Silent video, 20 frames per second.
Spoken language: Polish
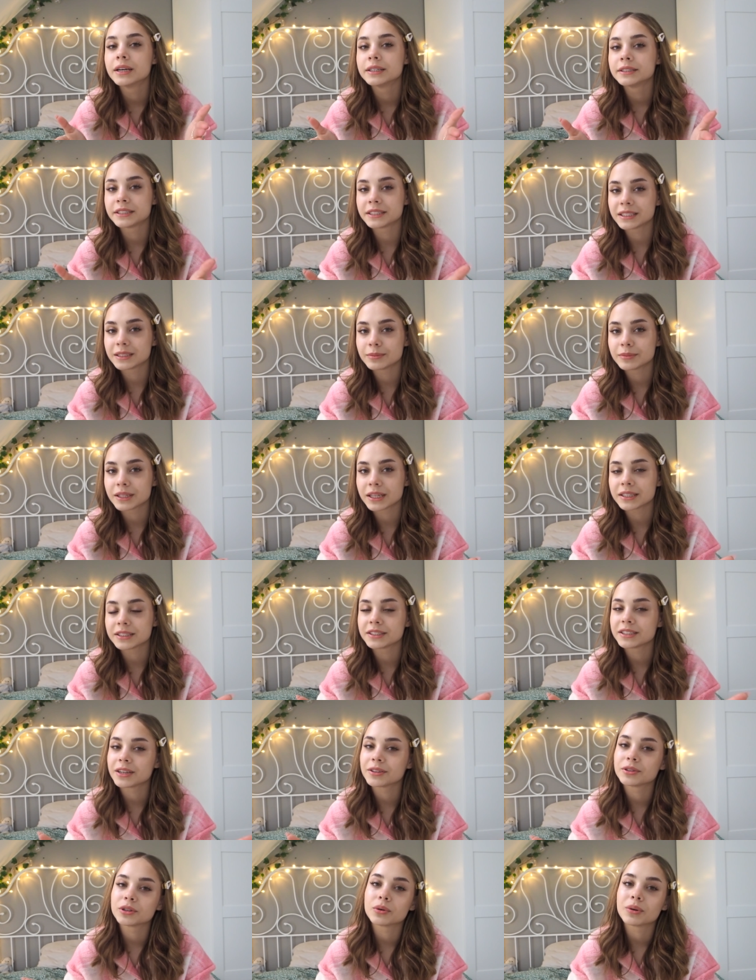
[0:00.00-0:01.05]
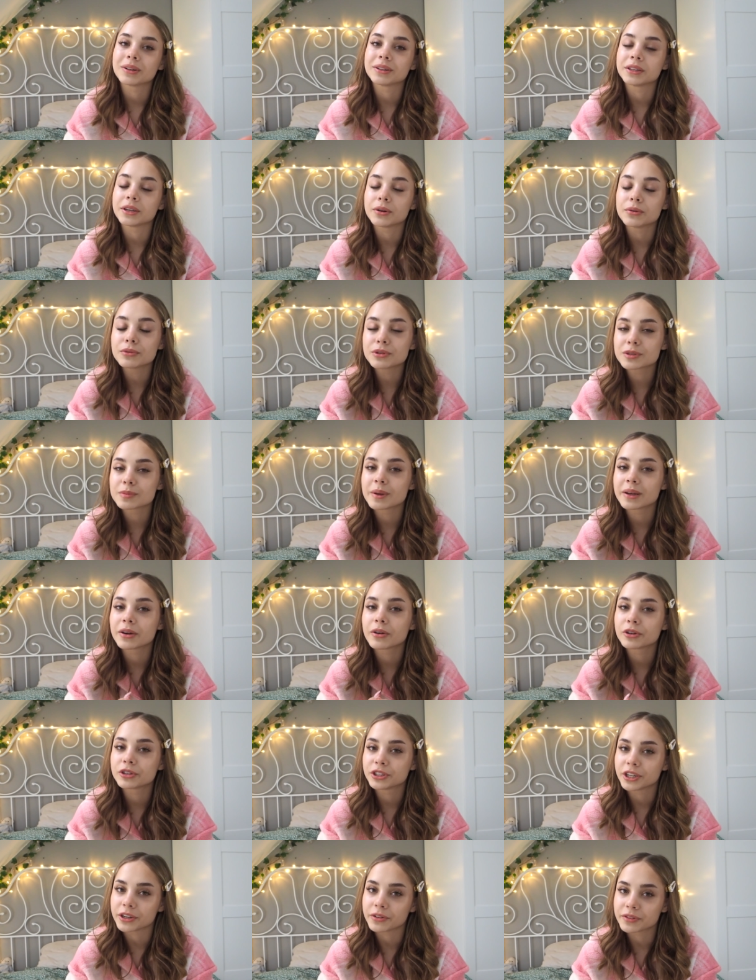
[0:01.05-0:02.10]
17, a dokładnie 8
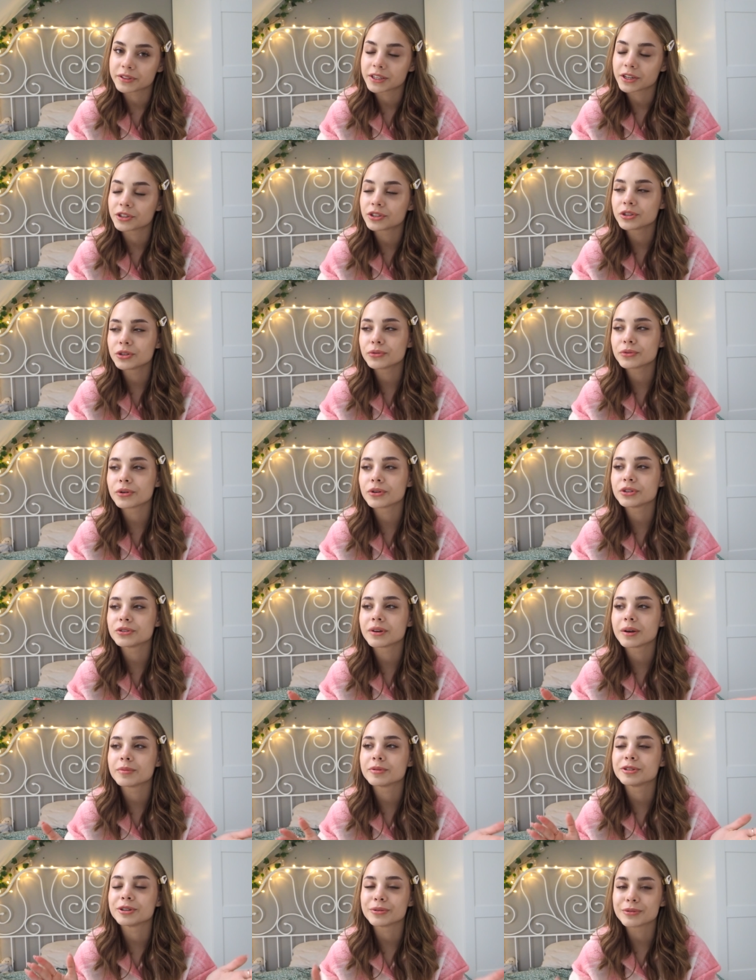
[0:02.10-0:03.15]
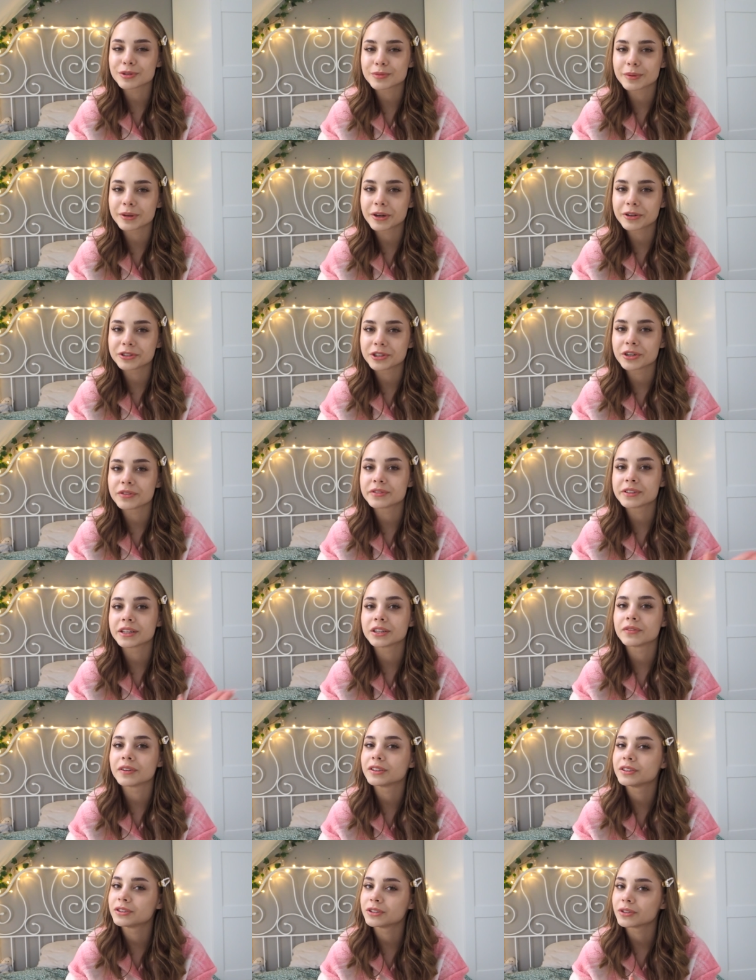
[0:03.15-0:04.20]
czerwca, czyli urodziłam się 8 czerwca
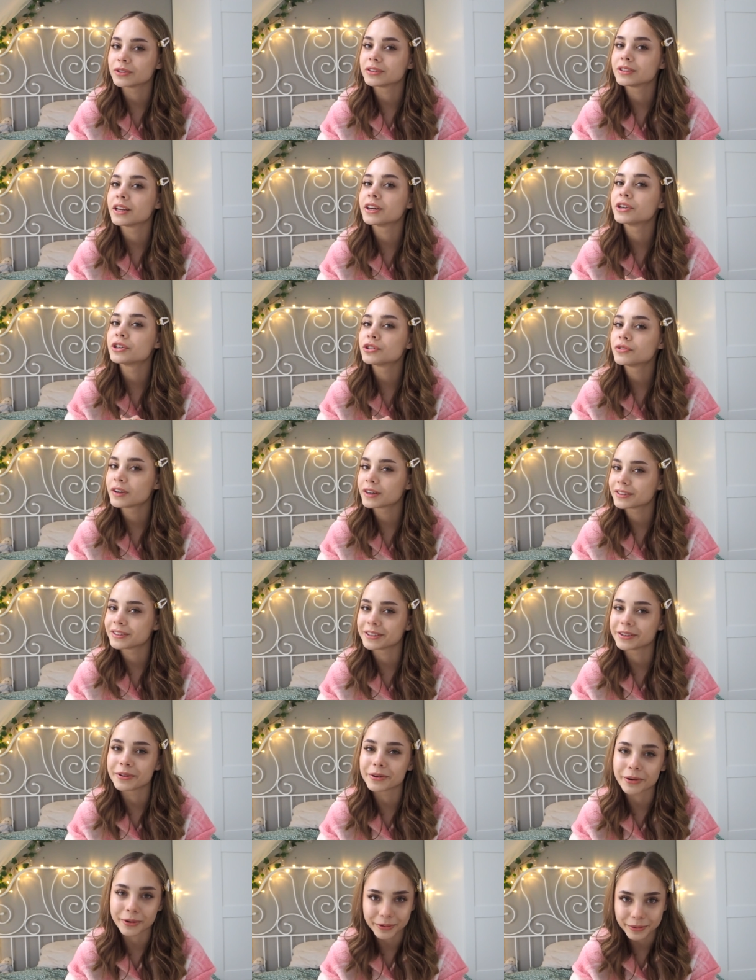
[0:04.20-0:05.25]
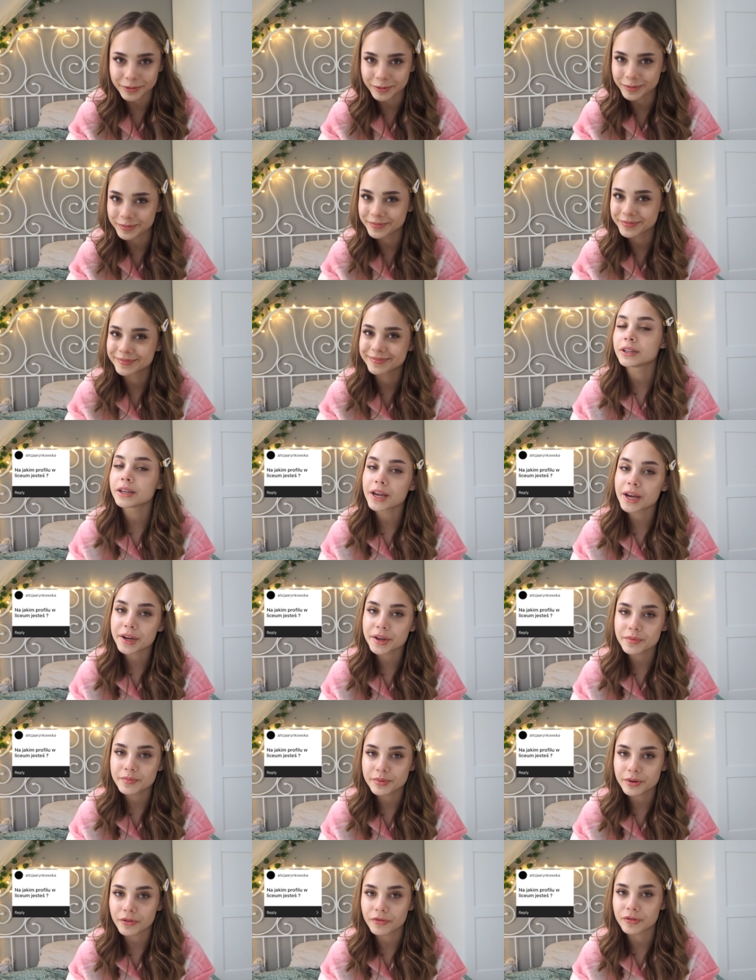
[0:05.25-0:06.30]
2004 roku. Na
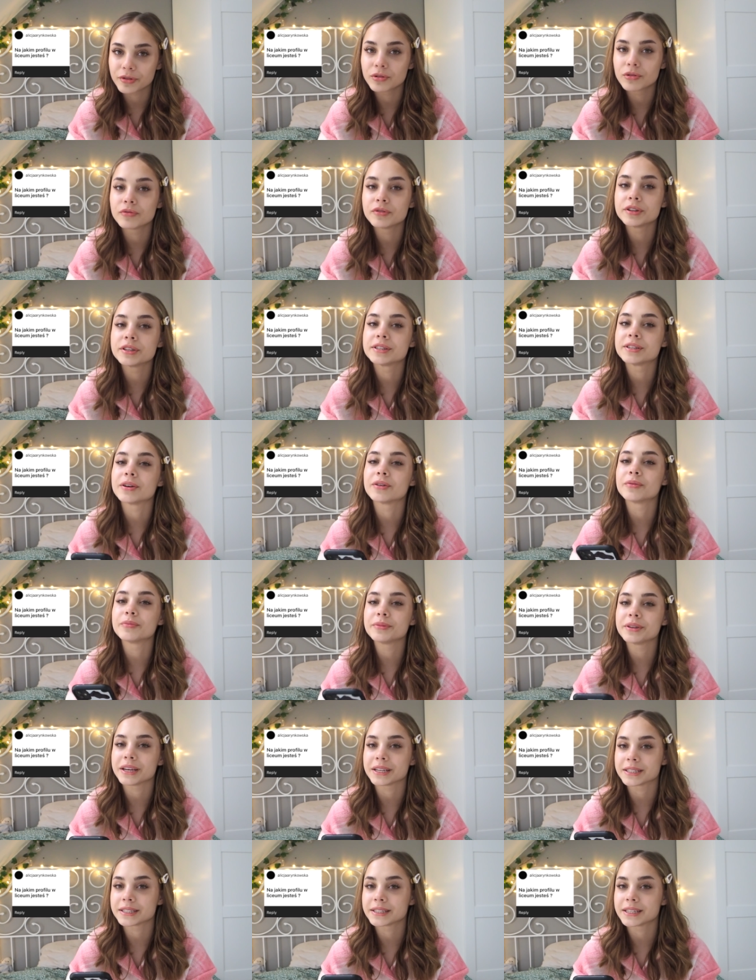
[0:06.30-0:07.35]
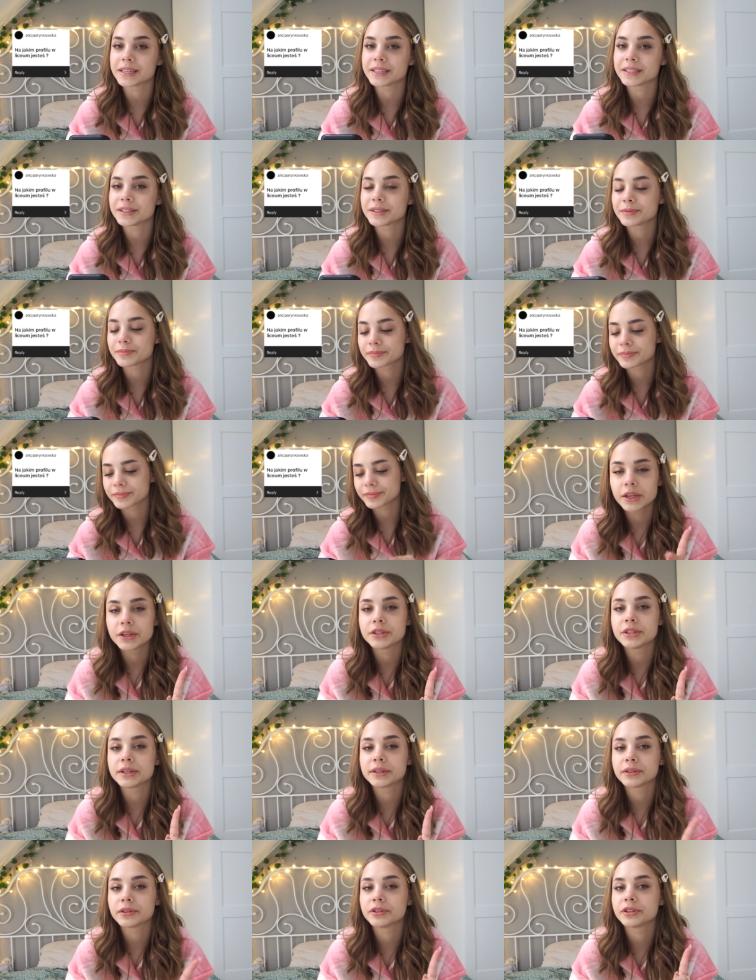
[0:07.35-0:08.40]
jakim profilu w liceum jesteś?
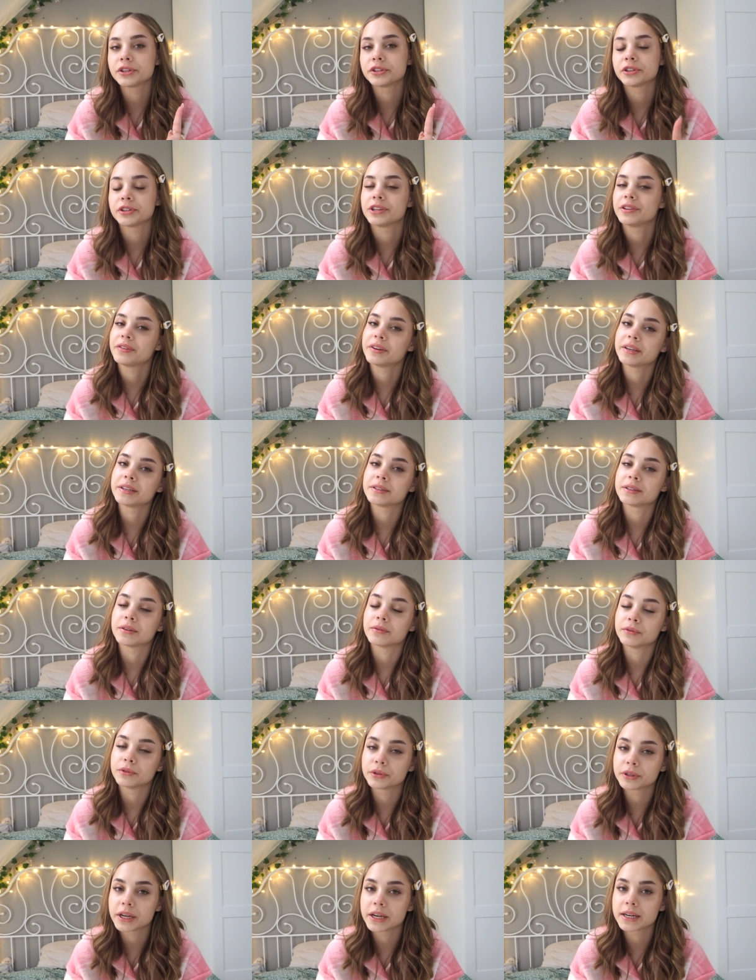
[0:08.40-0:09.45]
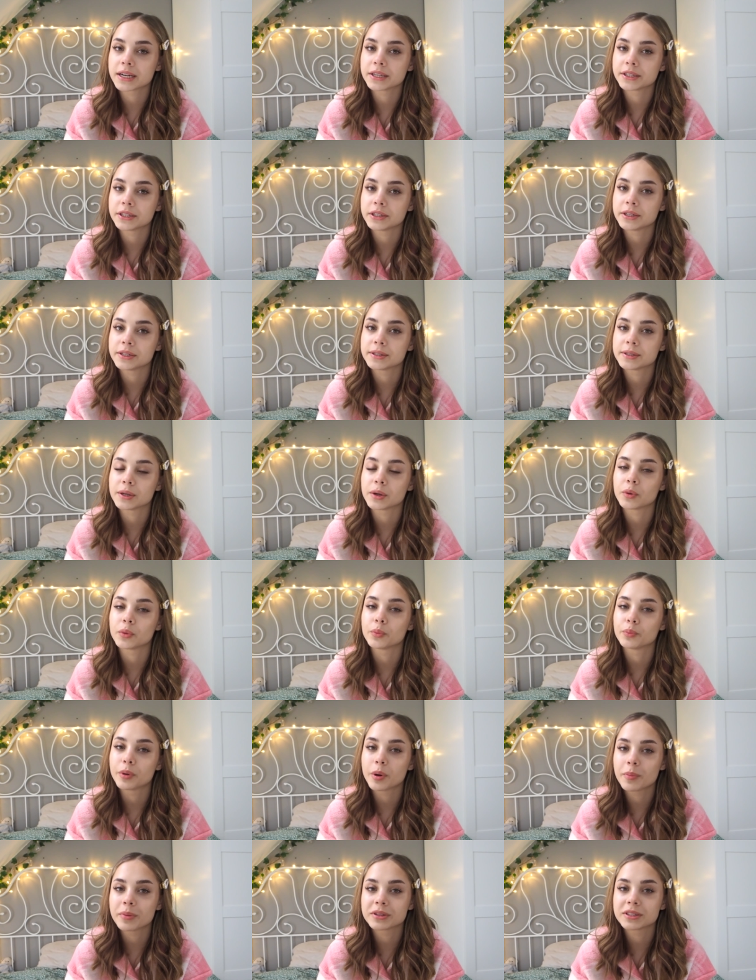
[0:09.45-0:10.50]
Jeśli ktoś jeszcze nie wie, jestem w drugiej klasie liceum
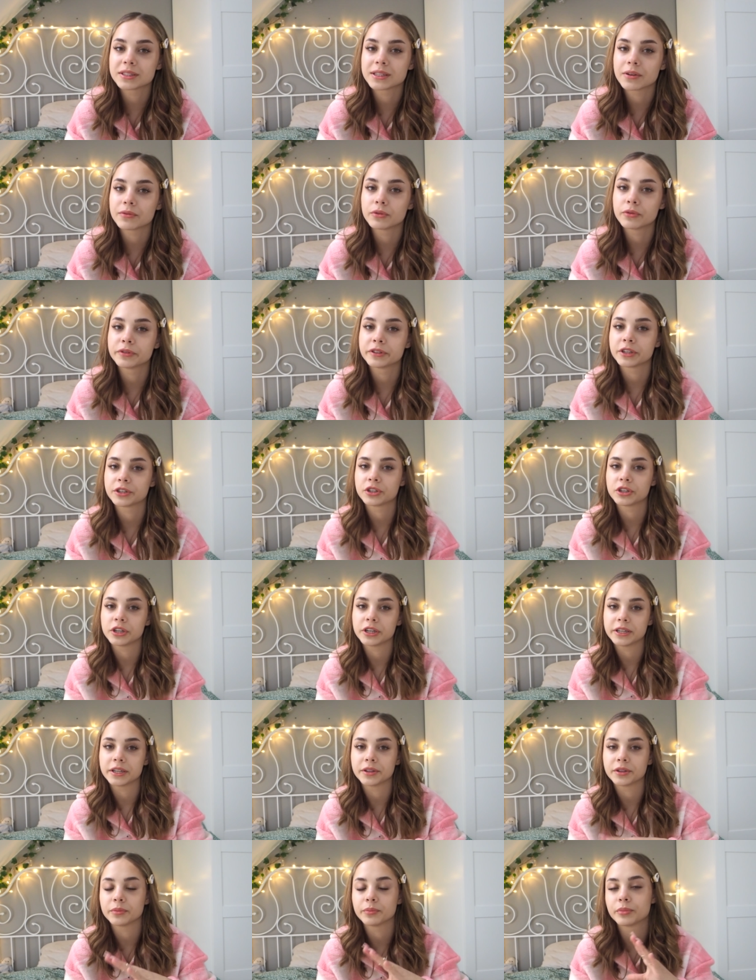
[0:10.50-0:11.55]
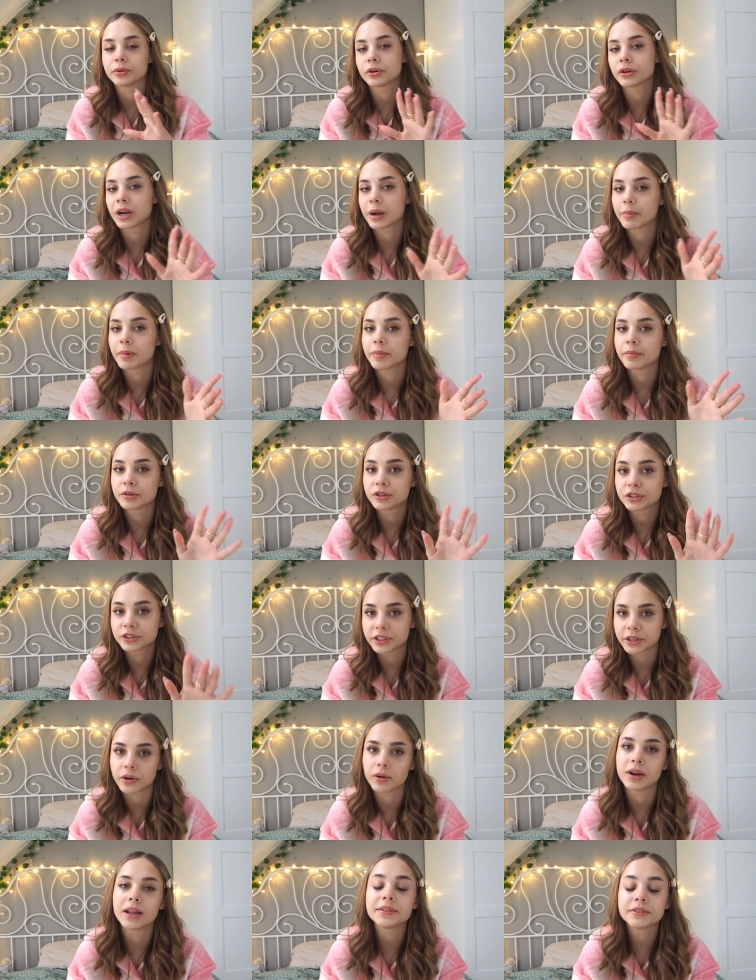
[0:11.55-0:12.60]
po podstawówce, czyli idę tym programem
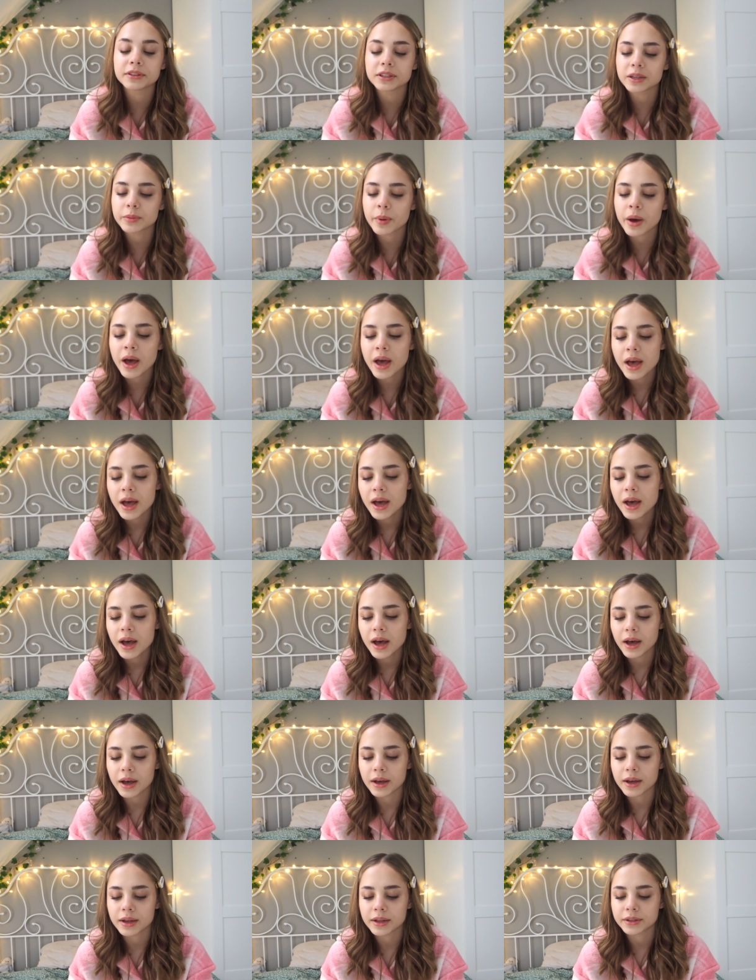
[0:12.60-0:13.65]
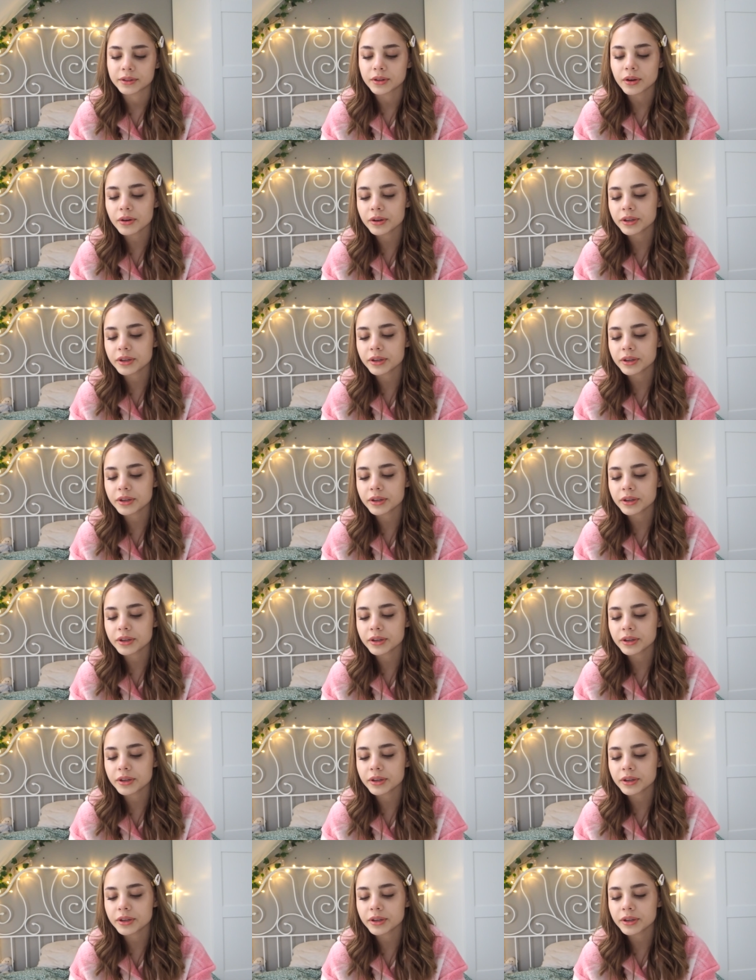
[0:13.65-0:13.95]
czteroletnim. E, no